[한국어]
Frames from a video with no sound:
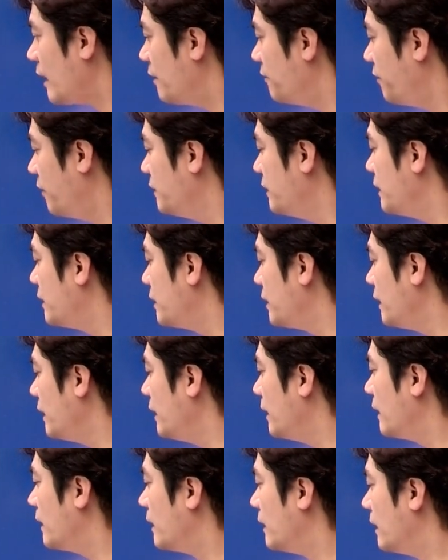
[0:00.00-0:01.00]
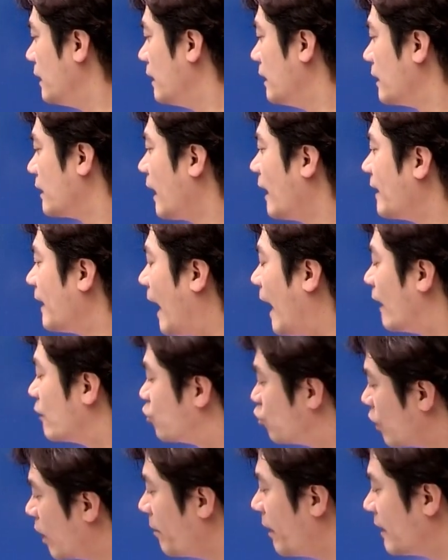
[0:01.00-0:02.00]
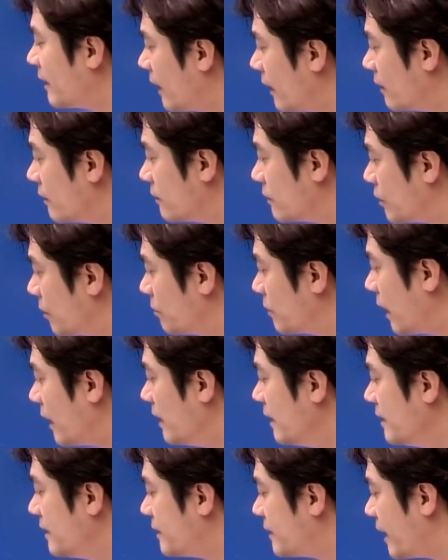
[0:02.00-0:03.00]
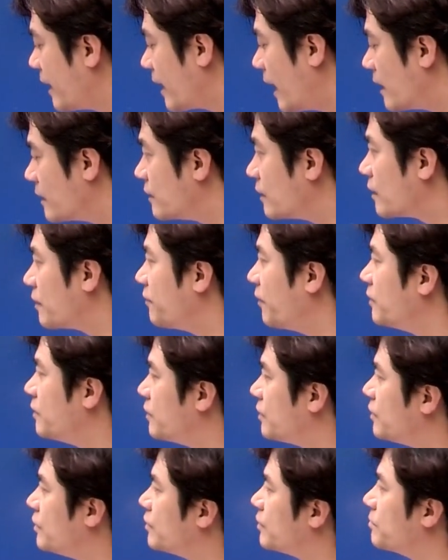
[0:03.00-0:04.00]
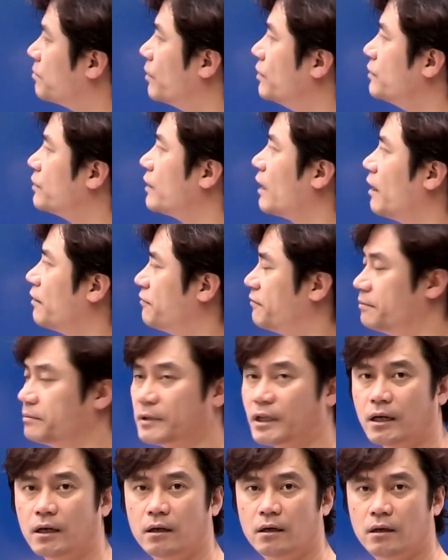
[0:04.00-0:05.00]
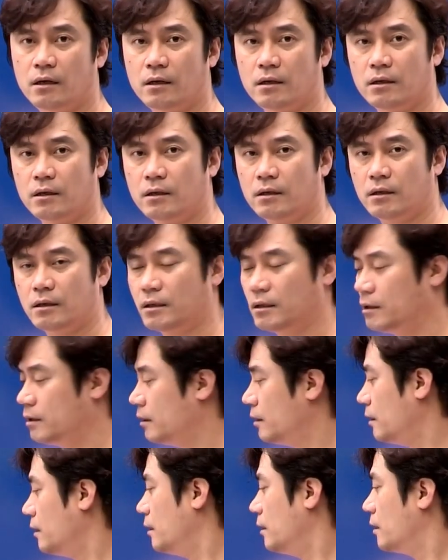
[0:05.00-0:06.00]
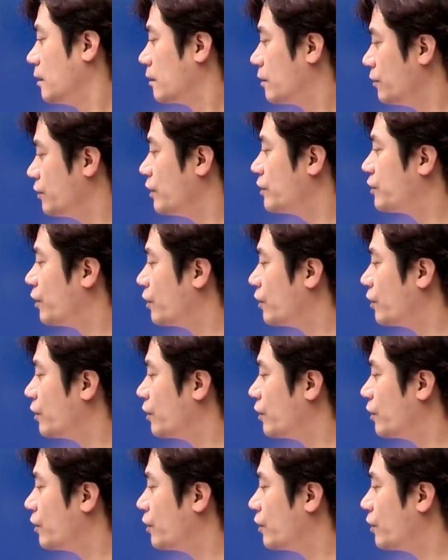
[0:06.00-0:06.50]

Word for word: 선지들이 다 나중에 만나는 전부 다 일제강점기 선지들이 지금 먼저 나왔습니다. 그런데